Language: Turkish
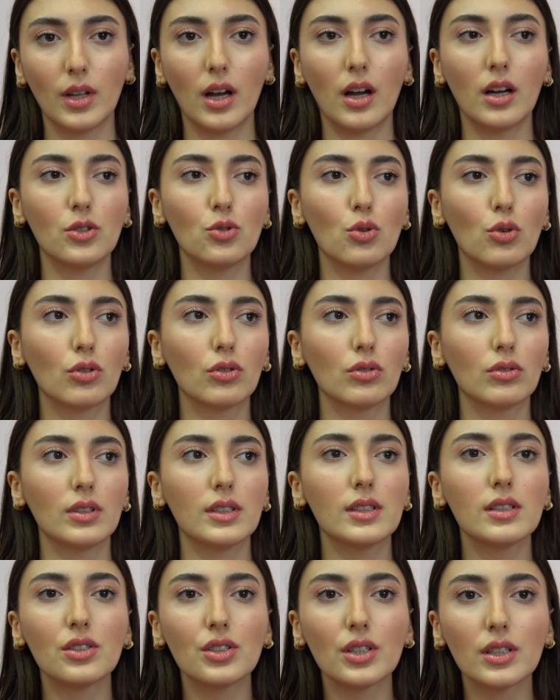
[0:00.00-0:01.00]
Daha çok
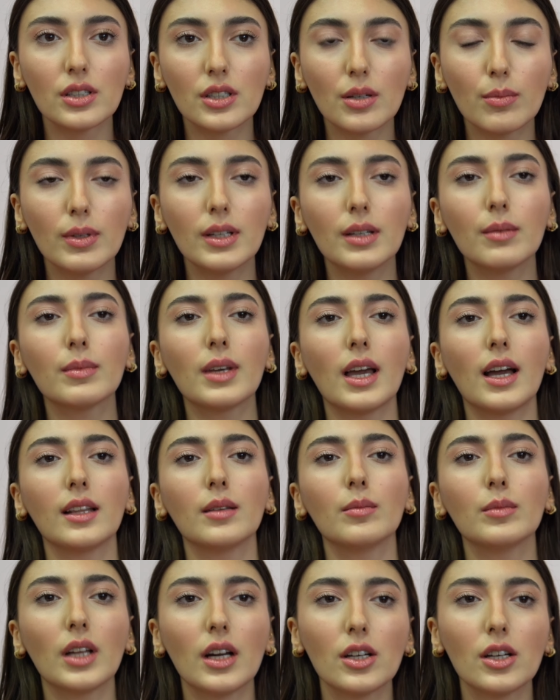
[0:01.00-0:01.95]
nasıl çalışabilirim kendimi